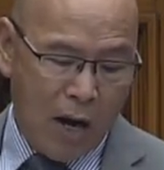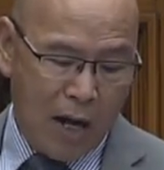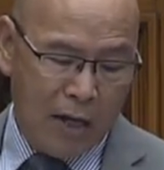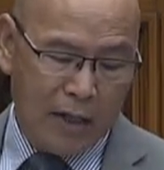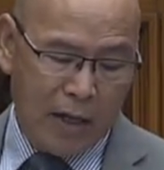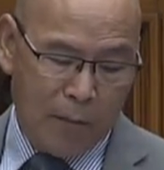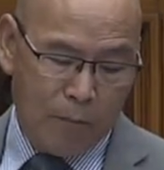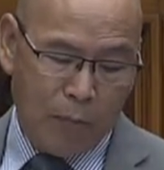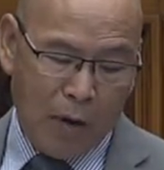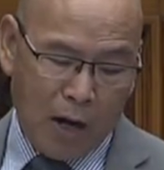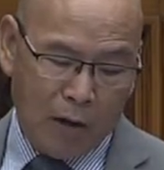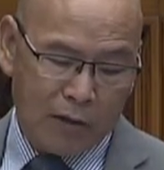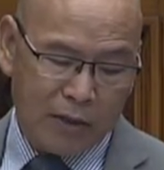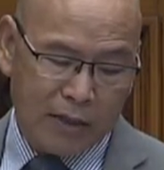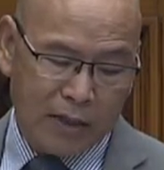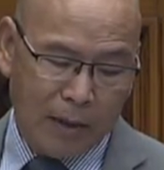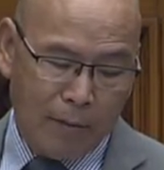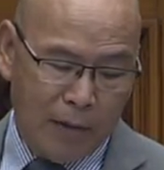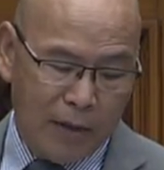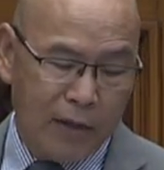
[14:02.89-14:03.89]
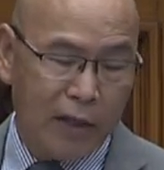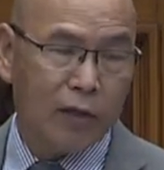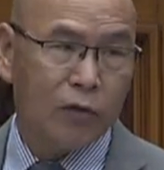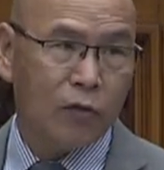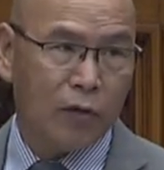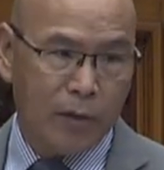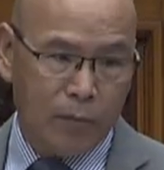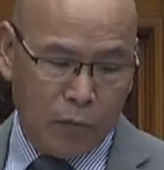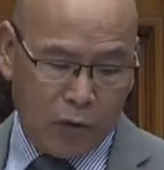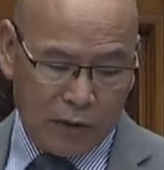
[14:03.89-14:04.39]
le taux de
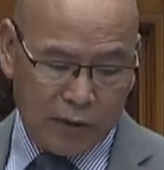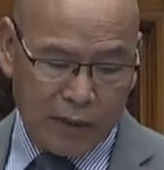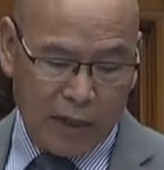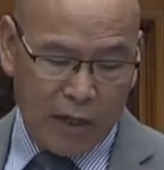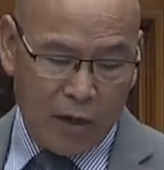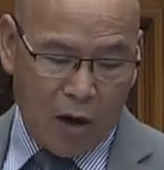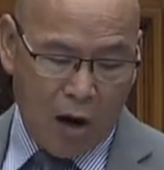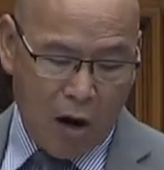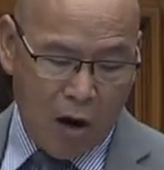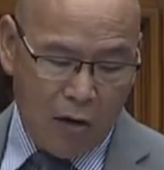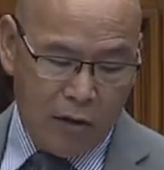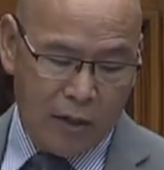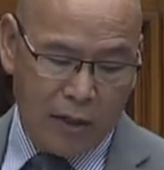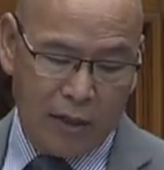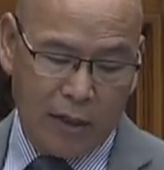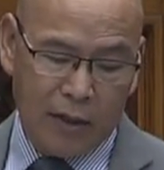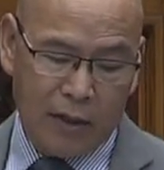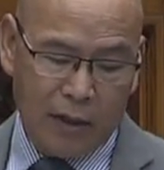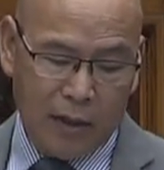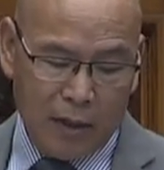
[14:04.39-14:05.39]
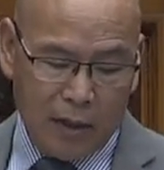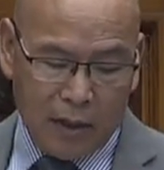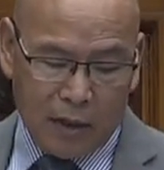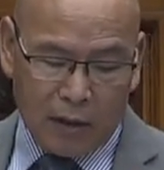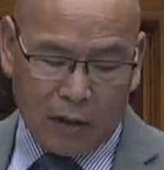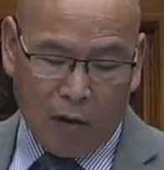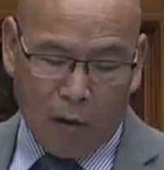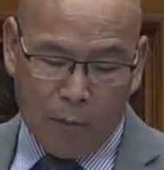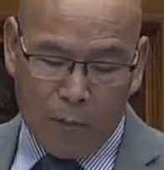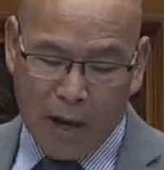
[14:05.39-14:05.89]
vaccination est faible à 73
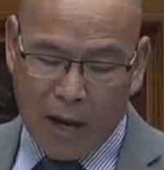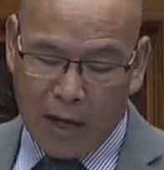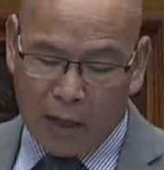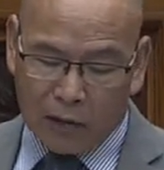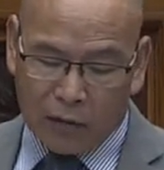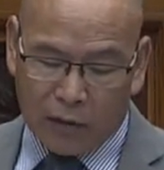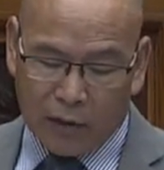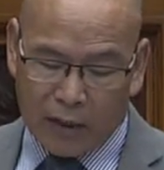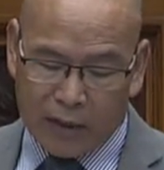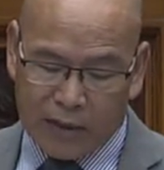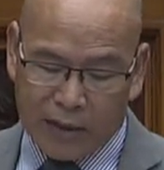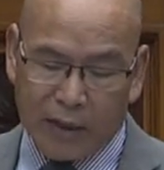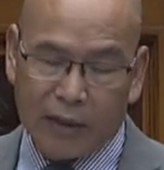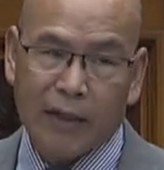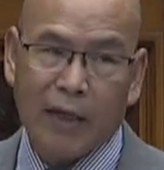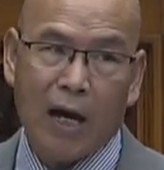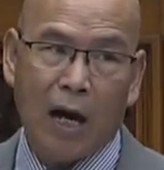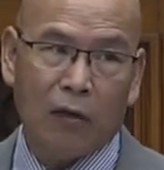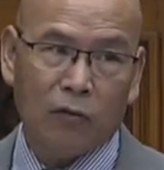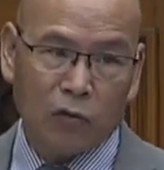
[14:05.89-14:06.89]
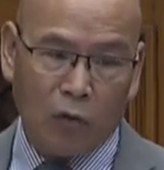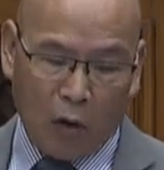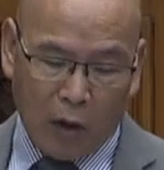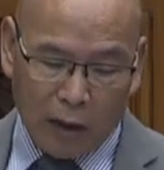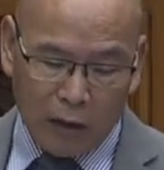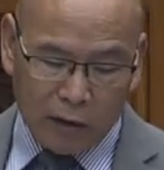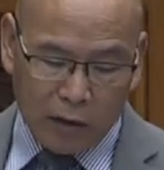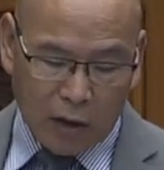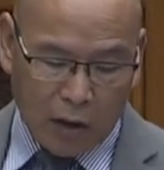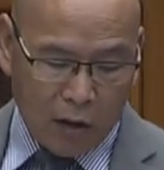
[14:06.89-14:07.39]
seulement comparé
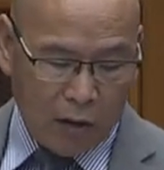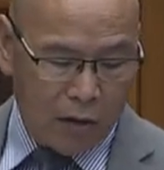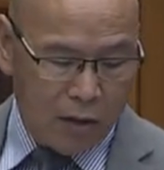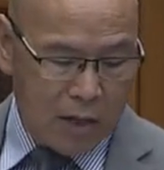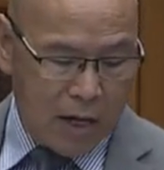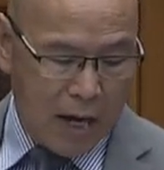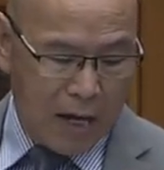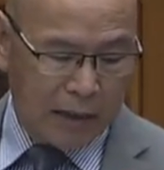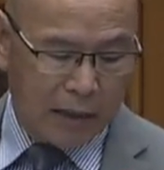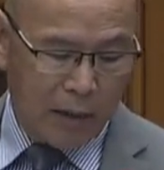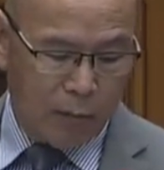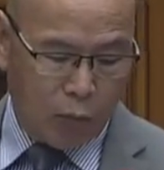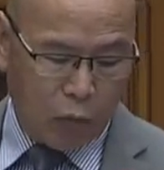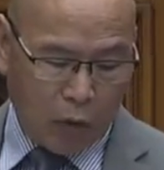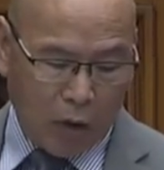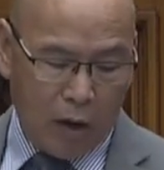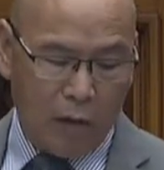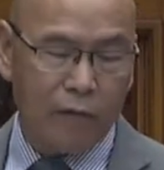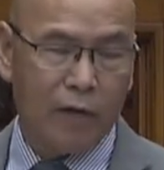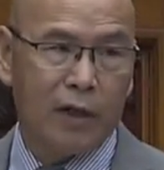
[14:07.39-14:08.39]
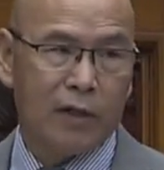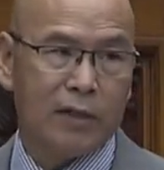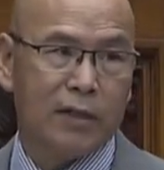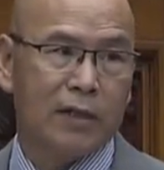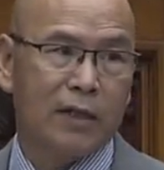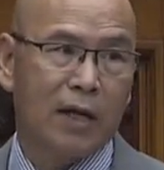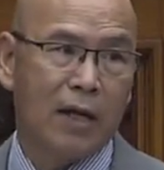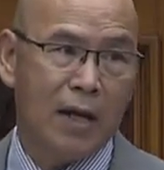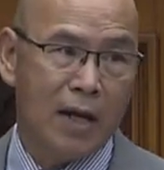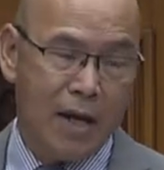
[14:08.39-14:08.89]
à la ville de Toronto
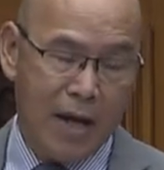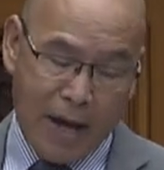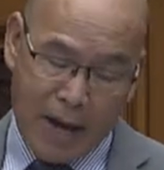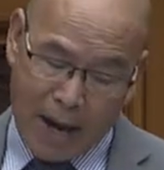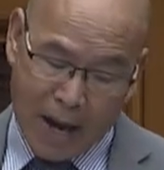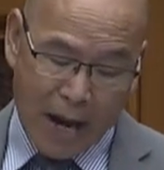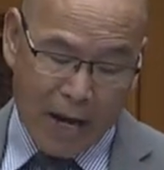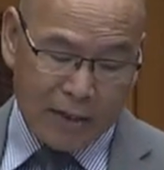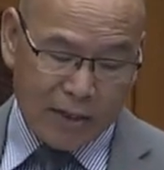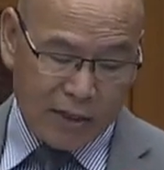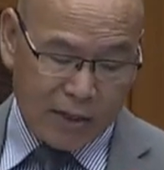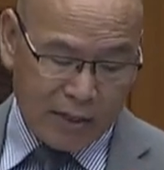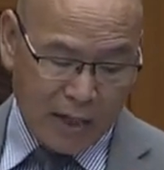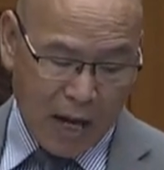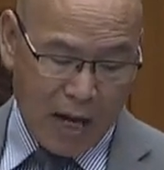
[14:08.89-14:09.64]
et la province.